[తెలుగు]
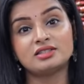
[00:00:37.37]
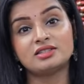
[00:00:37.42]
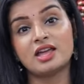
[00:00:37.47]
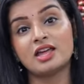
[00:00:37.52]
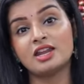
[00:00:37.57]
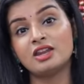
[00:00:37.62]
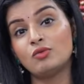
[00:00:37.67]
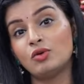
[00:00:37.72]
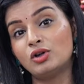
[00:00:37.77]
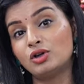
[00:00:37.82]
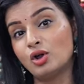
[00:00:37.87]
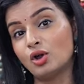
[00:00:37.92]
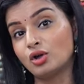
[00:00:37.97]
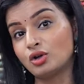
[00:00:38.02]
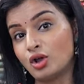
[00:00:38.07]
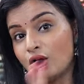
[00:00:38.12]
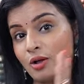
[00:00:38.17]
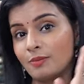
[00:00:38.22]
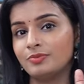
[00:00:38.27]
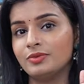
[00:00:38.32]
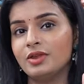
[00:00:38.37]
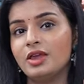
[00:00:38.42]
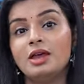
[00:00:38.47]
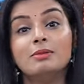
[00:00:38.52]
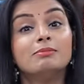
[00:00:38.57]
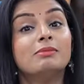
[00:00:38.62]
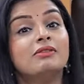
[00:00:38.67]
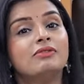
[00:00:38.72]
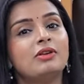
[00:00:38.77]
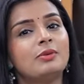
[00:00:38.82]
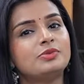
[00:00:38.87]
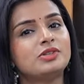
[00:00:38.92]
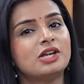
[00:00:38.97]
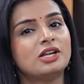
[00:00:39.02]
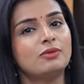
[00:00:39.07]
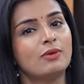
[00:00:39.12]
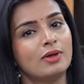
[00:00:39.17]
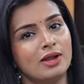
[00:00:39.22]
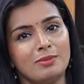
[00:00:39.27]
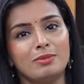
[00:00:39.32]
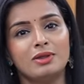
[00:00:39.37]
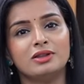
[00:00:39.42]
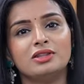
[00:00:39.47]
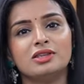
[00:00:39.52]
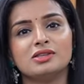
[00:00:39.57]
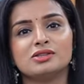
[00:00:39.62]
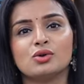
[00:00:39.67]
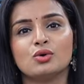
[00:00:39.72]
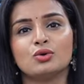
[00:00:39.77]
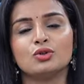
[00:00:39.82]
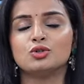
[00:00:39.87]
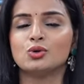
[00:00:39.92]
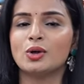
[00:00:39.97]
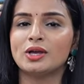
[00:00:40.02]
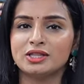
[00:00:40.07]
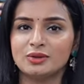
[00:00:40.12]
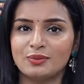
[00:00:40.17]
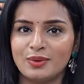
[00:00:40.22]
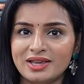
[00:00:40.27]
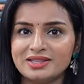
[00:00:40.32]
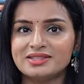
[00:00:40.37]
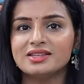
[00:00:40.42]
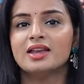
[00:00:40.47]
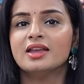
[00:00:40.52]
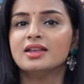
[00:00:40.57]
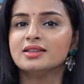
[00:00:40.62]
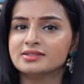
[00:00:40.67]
సారీ వరల్డ్ డాట్ కామ్ మా వెబ్సైట్ ద్వారా మీరు తీసుకోవచ్చు అదర్వైజ్